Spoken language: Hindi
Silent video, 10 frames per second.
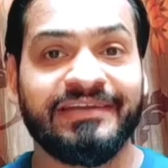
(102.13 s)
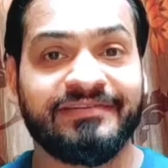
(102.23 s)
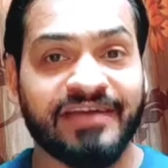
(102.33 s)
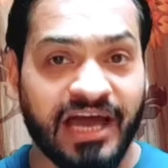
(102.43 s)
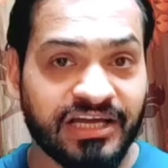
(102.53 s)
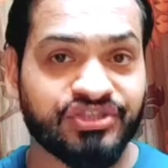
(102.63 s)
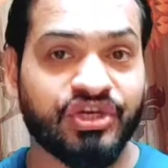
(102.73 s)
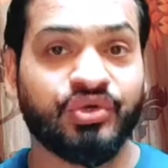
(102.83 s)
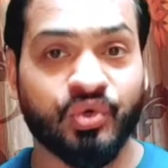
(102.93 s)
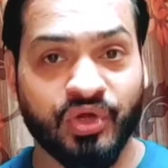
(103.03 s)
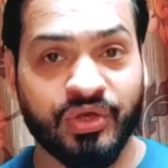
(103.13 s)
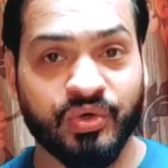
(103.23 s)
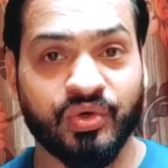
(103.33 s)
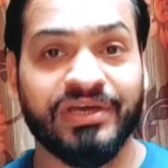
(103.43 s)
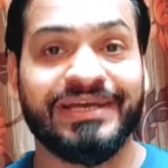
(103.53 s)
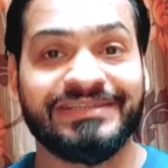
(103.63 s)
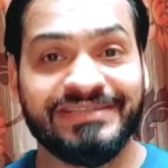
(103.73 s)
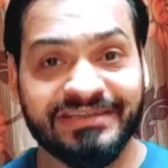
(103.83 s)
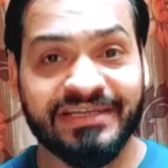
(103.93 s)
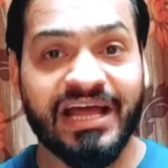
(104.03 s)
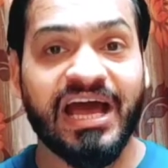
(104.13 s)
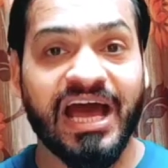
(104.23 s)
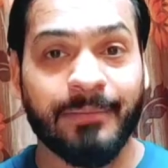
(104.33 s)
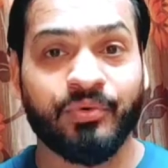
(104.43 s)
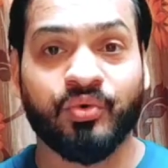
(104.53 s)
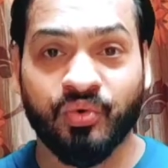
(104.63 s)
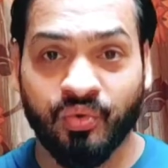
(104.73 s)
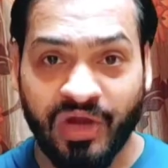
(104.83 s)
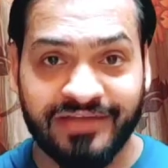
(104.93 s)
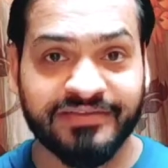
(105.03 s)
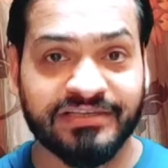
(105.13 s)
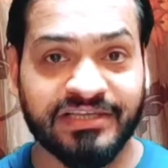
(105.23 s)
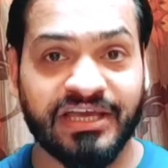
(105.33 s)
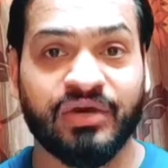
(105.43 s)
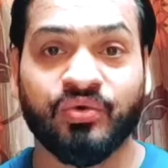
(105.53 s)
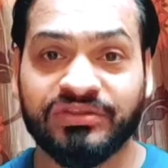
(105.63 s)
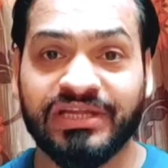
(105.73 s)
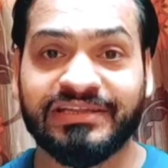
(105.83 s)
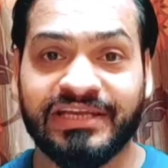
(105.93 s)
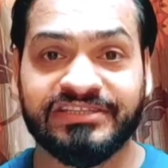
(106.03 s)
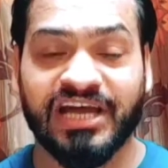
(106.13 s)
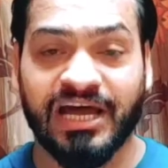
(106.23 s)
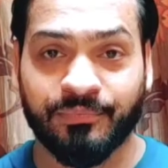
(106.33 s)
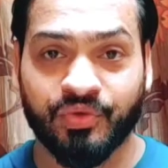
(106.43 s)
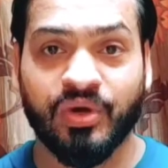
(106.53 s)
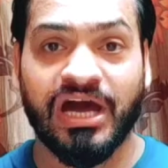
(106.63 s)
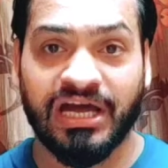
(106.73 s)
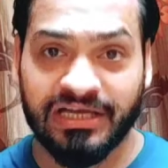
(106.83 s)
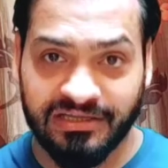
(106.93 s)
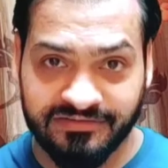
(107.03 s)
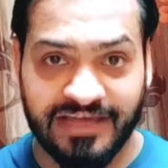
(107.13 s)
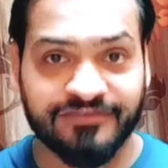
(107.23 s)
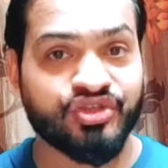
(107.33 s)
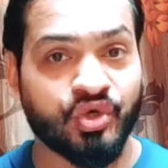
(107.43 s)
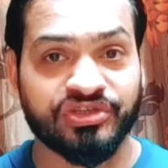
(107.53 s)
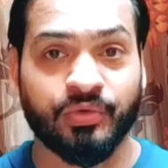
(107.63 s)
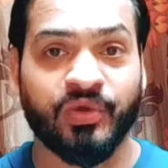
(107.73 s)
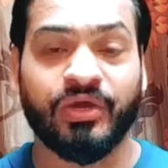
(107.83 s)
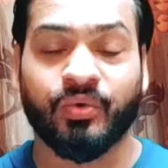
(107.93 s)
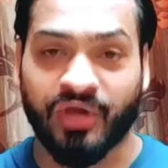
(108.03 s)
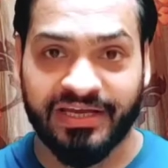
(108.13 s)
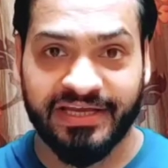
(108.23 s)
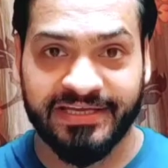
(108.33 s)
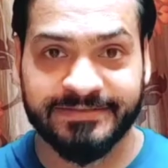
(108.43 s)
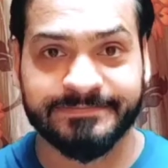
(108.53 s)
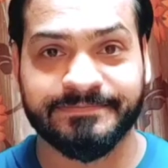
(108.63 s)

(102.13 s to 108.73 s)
इस कागज के टुकड़े को जितना आप उड़ा सकते हैं उतना तेज आपको सांस छोड़ते हुए उड़ाना है